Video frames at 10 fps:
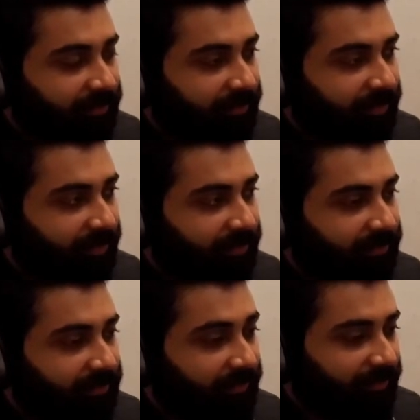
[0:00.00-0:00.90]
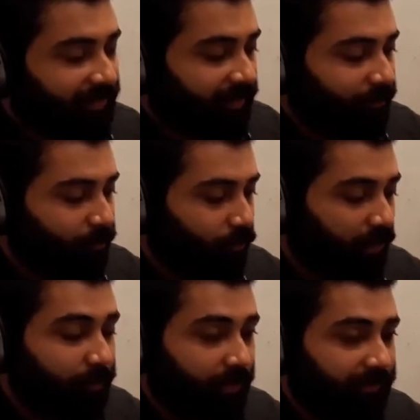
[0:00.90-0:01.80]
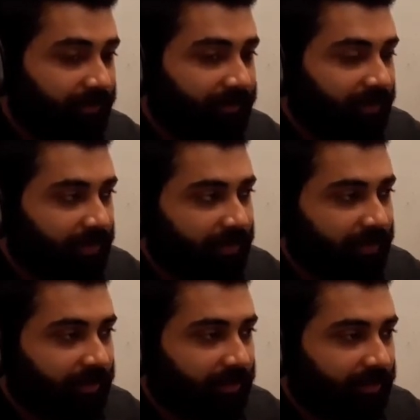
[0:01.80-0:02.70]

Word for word: एक इसका पूरा प्रोसेस क्या है